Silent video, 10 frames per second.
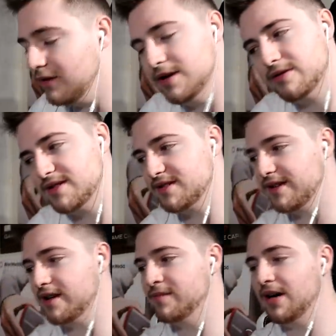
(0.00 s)
Ah ouais, non, c'est
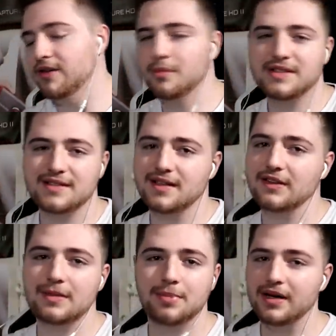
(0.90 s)
quand même. Ah non, mais ça, c'est
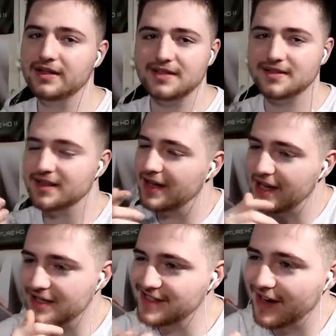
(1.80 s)
aussi pareil, ça, c'est
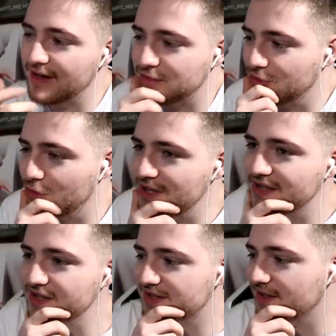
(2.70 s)
génération
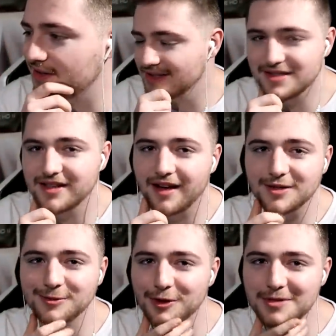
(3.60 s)
2010, ah, C'est une génération